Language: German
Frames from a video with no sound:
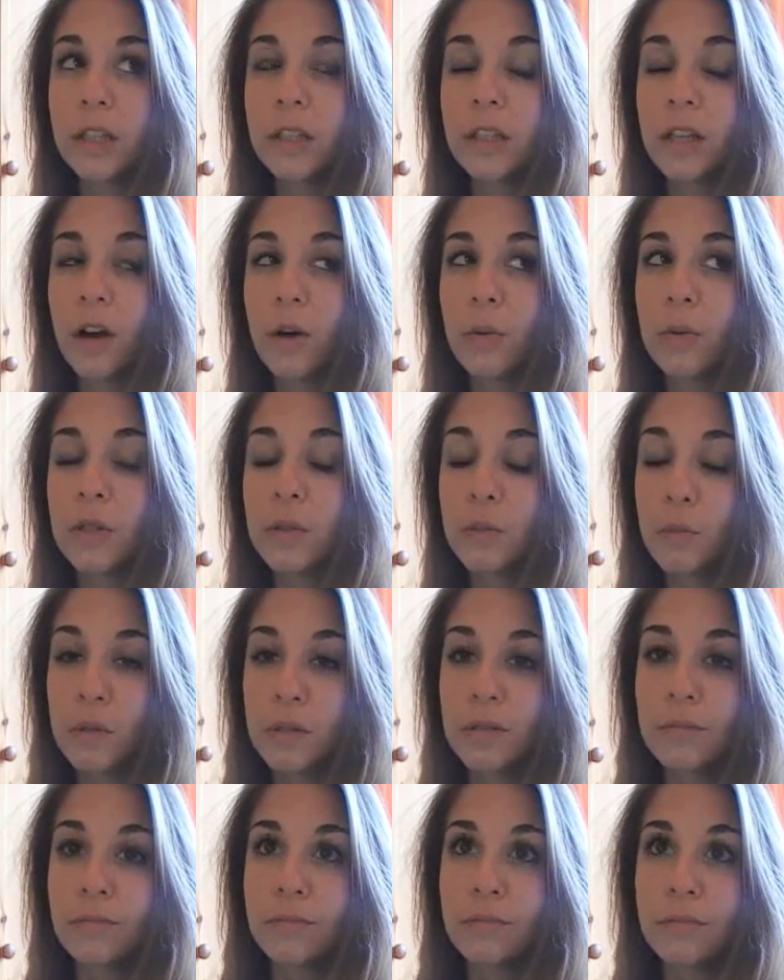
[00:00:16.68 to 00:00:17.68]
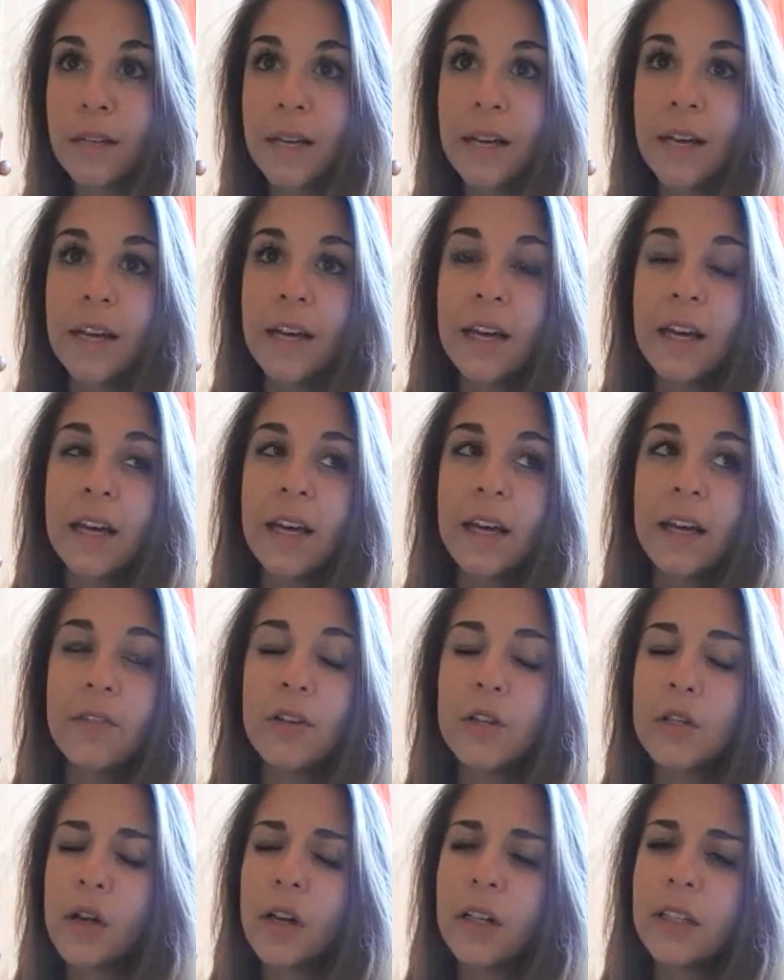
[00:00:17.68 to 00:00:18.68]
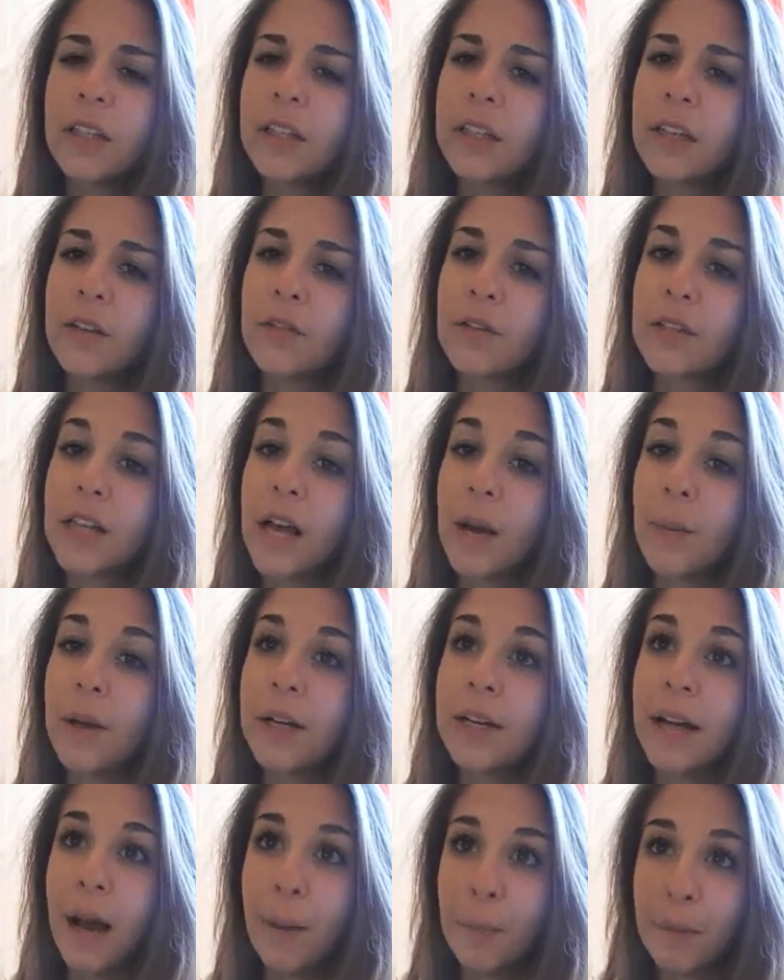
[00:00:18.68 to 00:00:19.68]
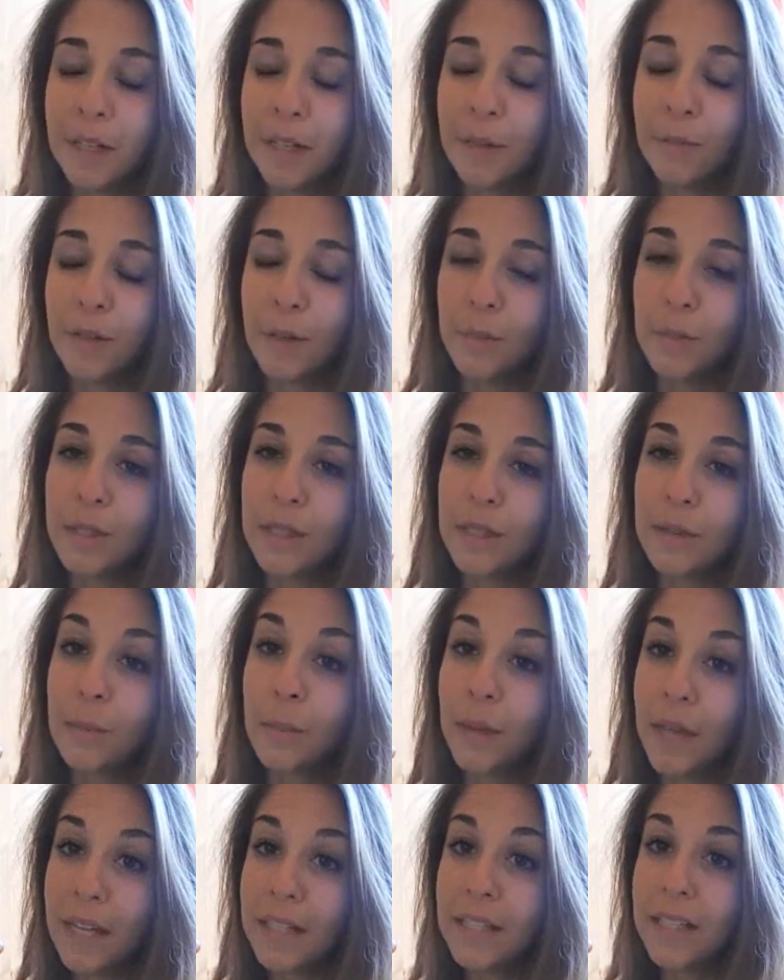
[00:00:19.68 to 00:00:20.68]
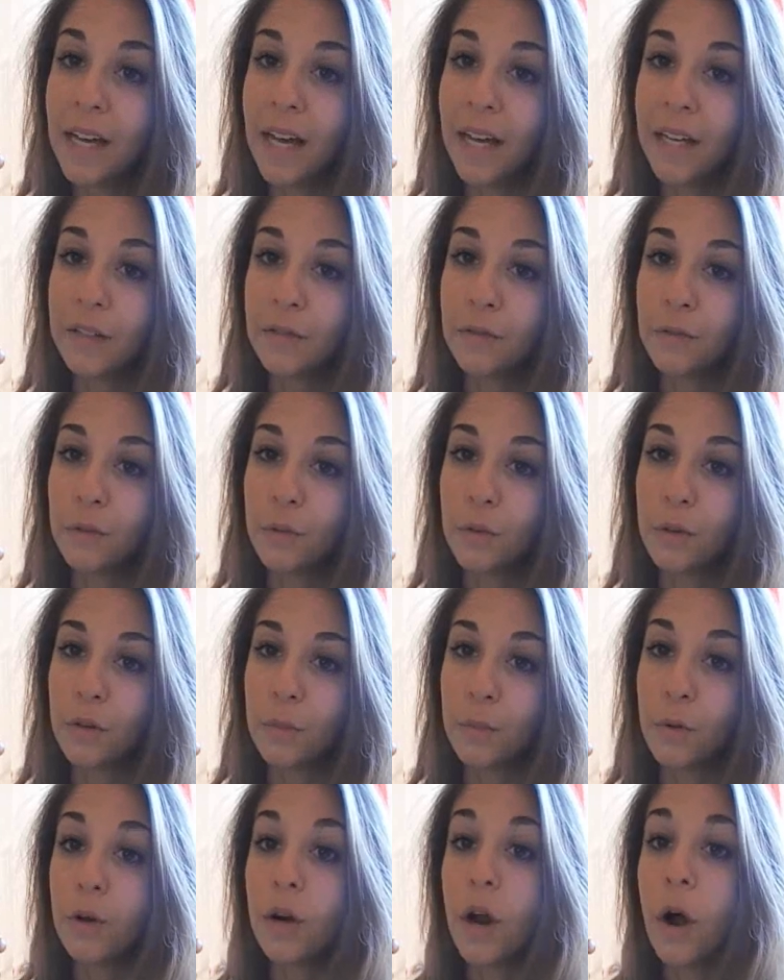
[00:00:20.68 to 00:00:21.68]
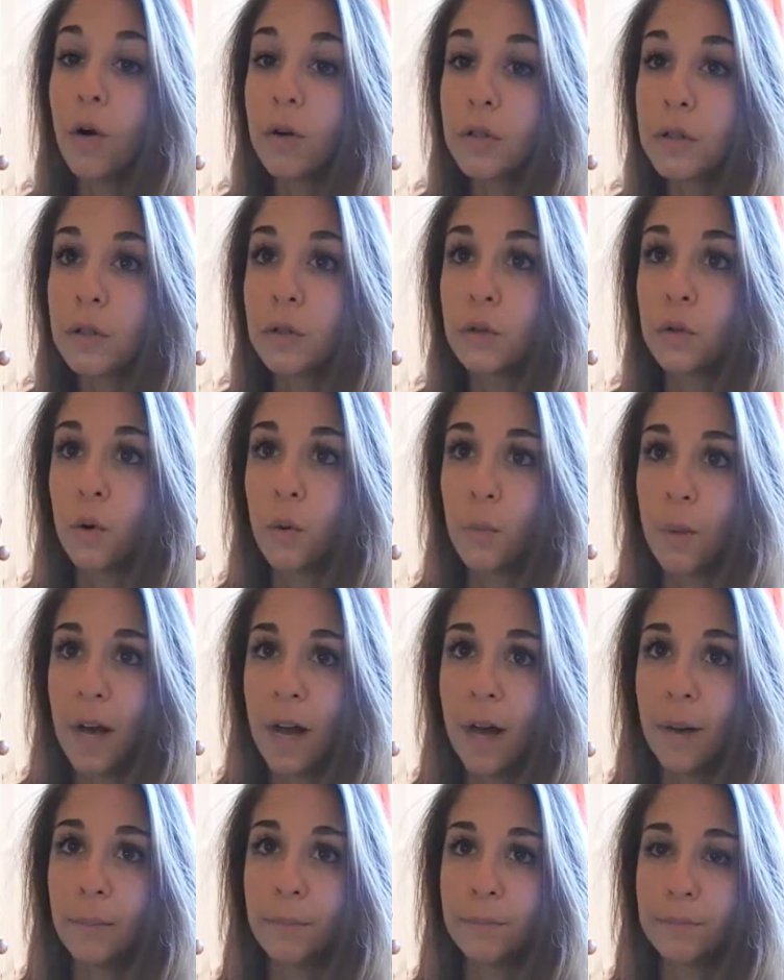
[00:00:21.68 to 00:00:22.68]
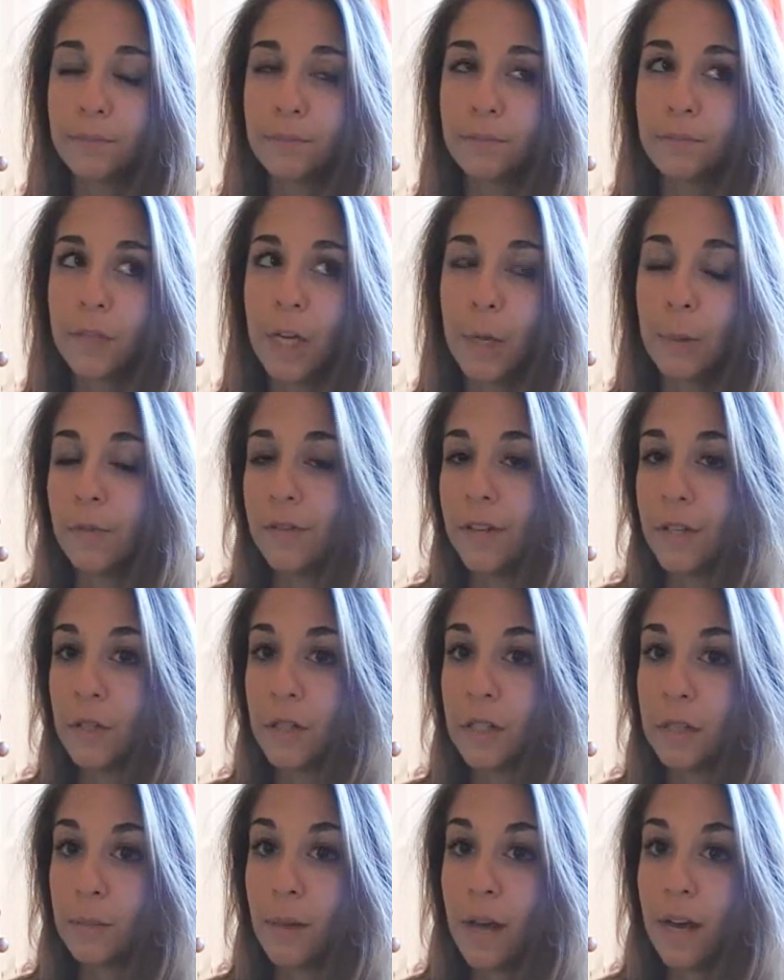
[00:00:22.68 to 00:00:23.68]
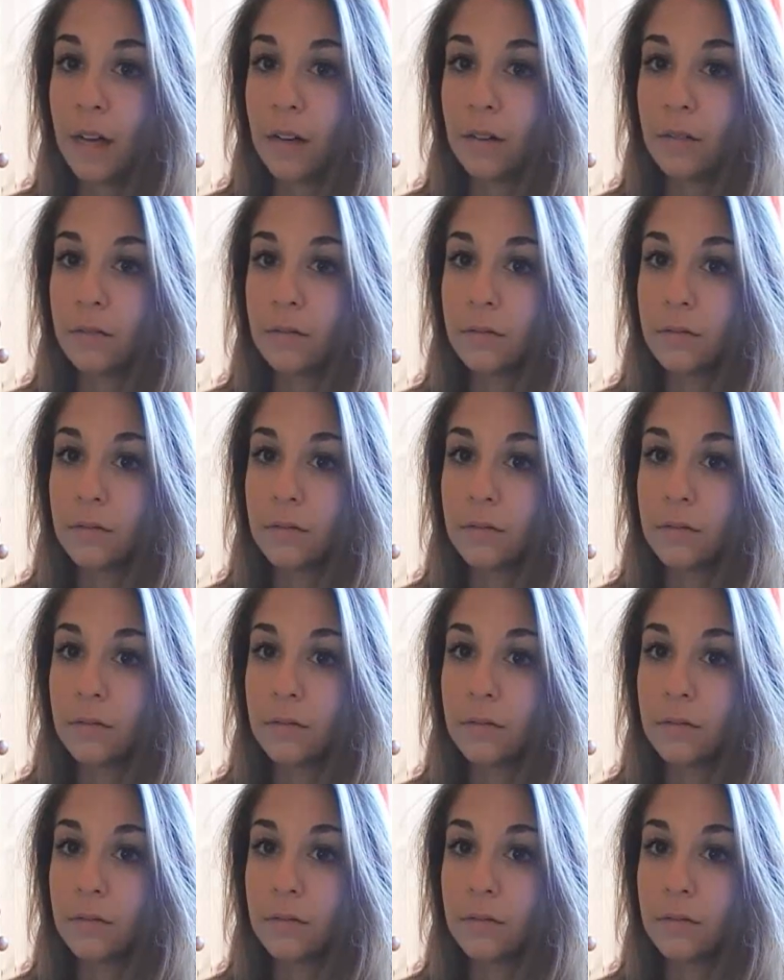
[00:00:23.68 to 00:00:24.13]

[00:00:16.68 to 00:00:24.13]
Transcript: Ich glaube, sie müssen. Wir sollten ihnen etwas Arbeit abnehmen, damit sie mehr Zeit für Burnout-Syndrome haben. Aber wer soll das machen?